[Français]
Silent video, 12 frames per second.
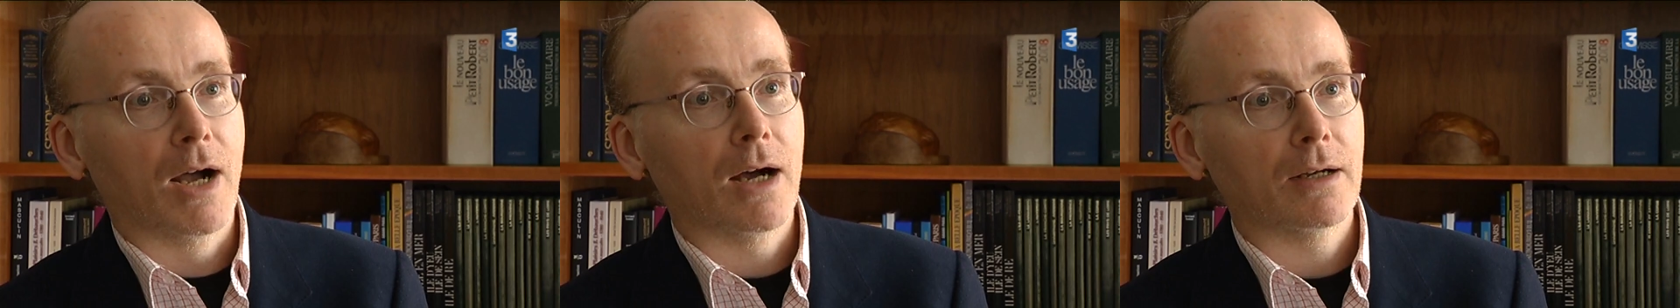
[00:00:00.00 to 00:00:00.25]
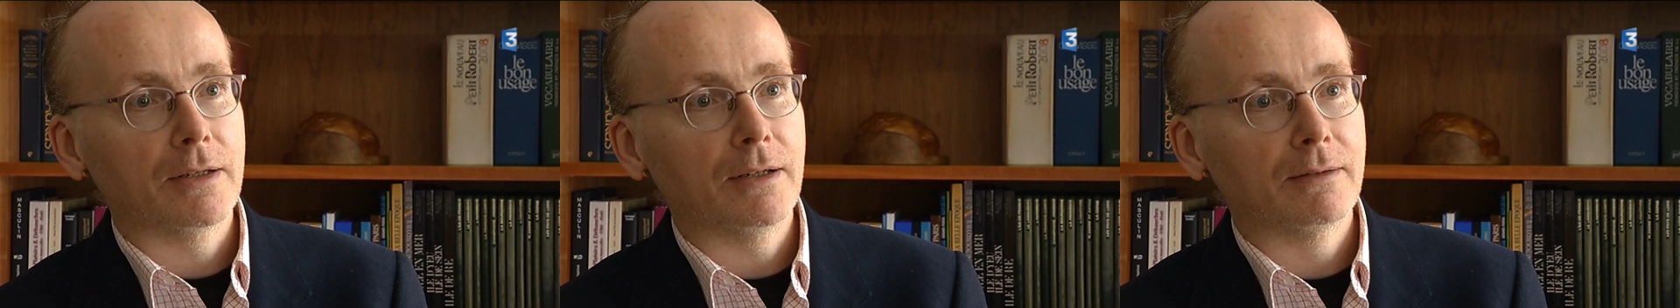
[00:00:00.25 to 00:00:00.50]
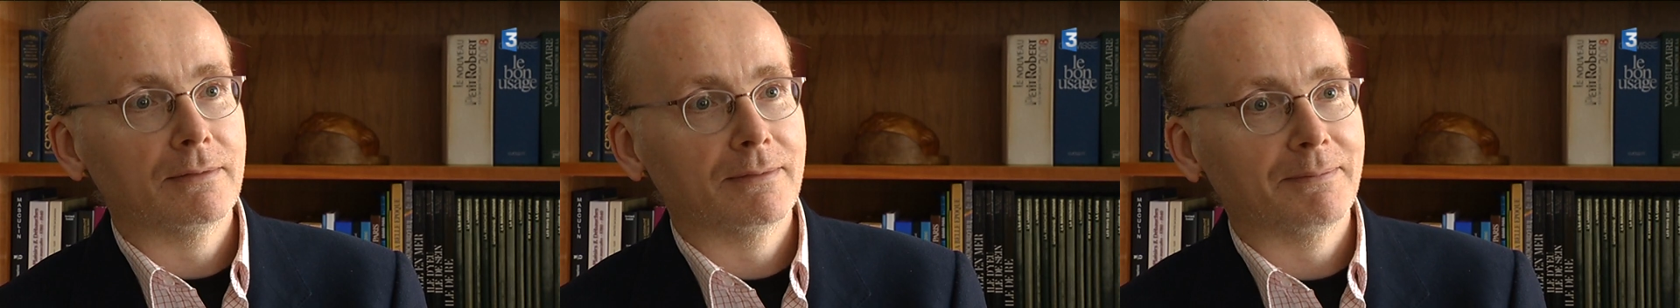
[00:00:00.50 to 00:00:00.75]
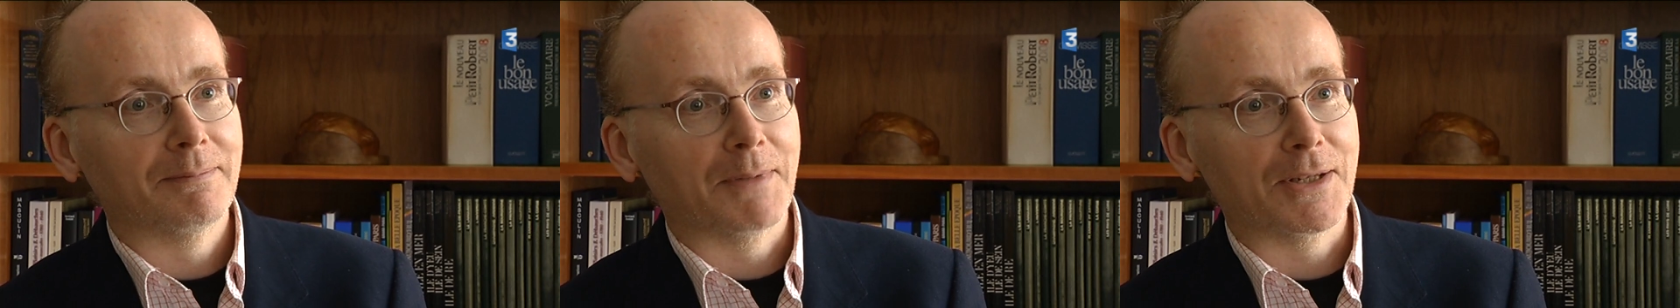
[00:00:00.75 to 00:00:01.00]
À rien.
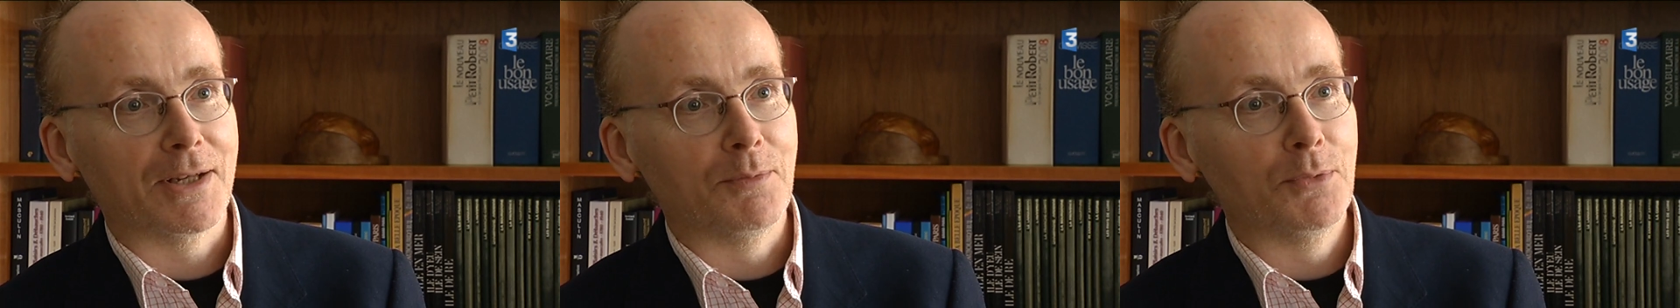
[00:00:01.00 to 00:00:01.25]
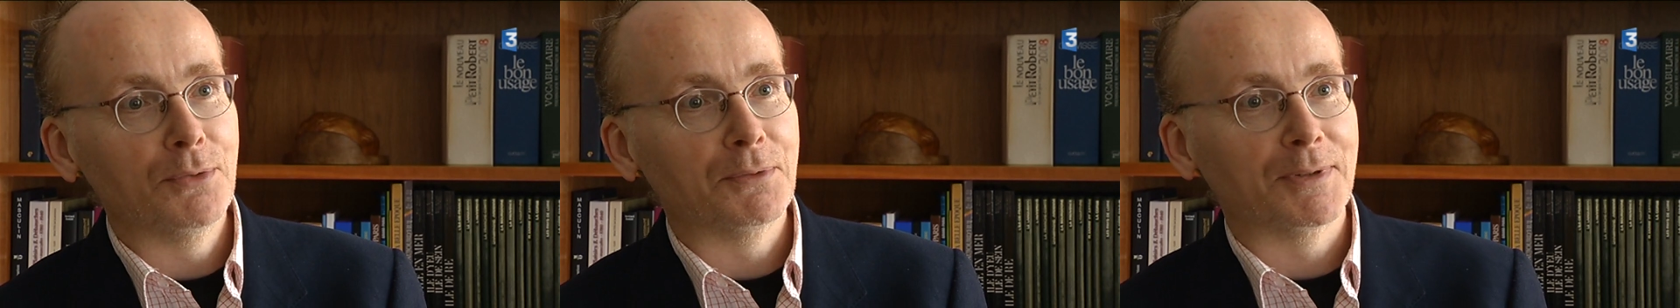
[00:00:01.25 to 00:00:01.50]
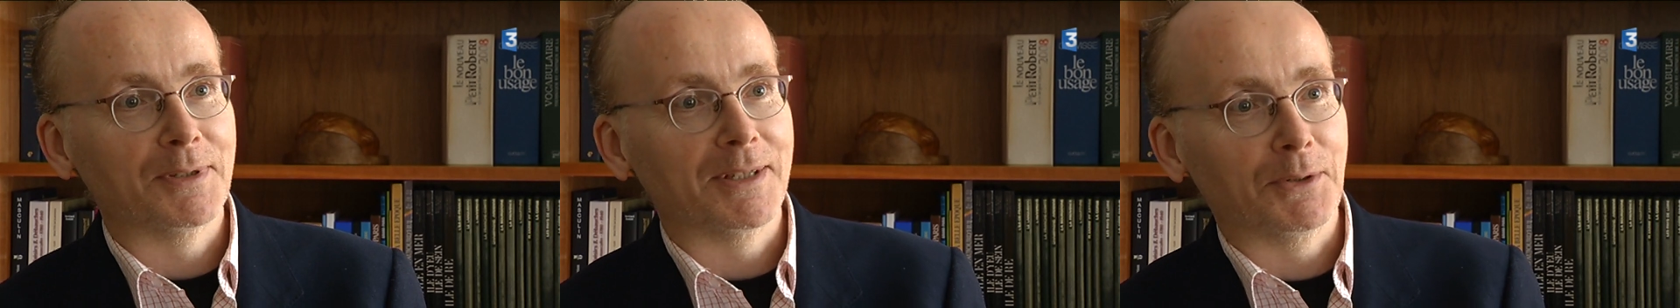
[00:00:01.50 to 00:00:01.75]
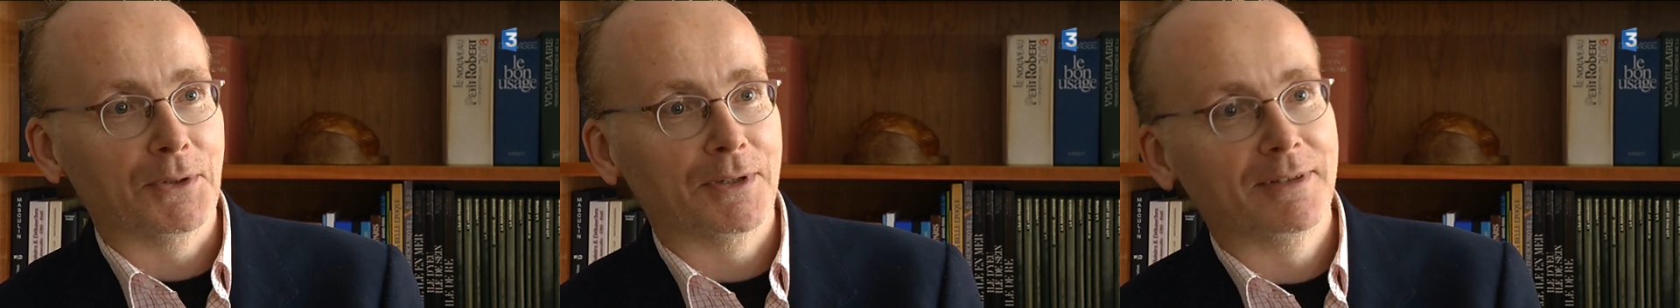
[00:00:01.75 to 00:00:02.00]
Et c'est le but
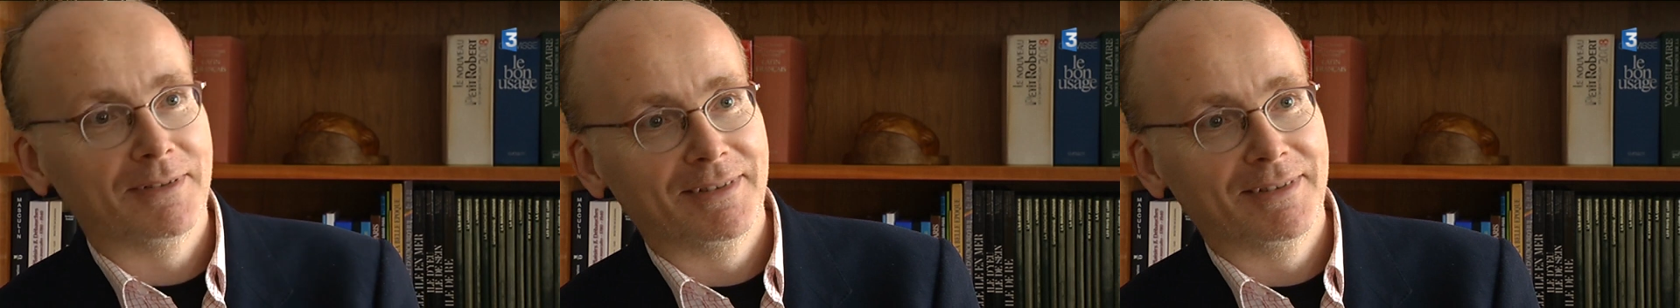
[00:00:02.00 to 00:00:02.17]
d'ailleurs.